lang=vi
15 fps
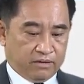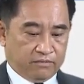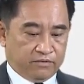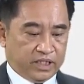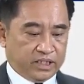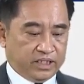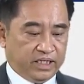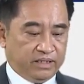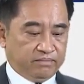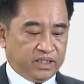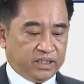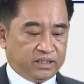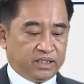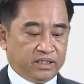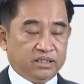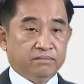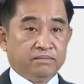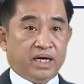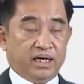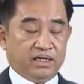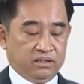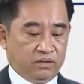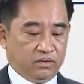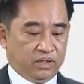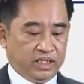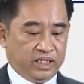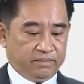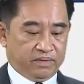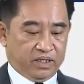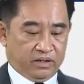Viện Tim được sự giúp đỡ của
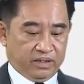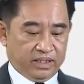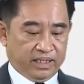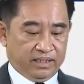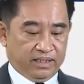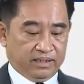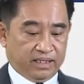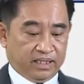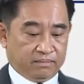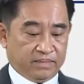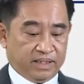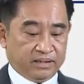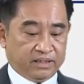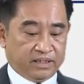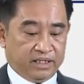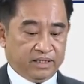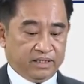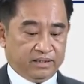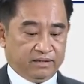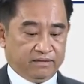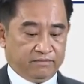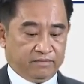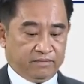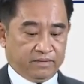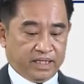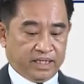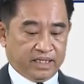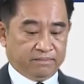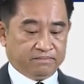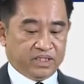Hiệp hội Ireland Carpenter,
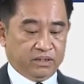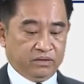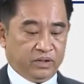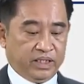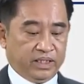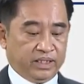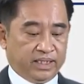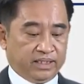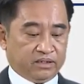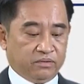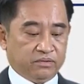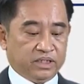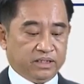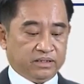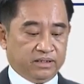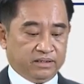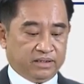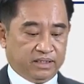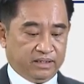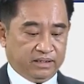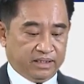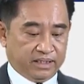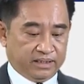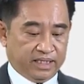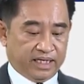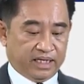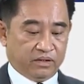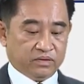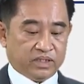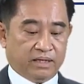các cấp chính quyền, các tổ chức từ thiện, các nhà
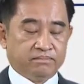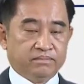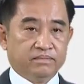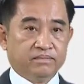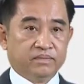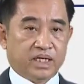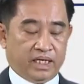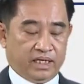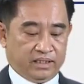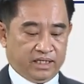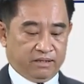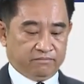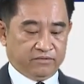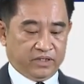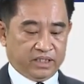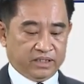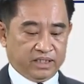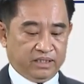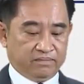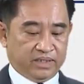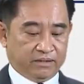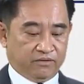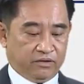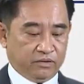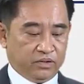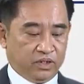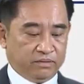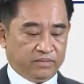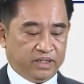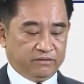hảo tâm. Hàng năm Viện Tim đã phẫu
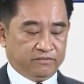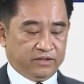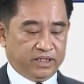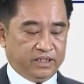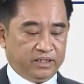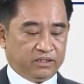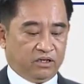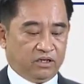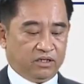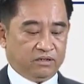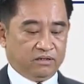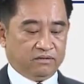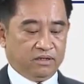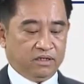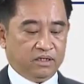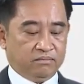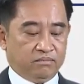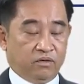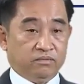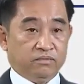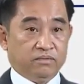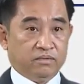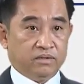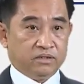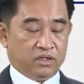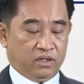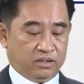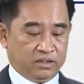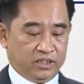thuật miễn phí cho một cho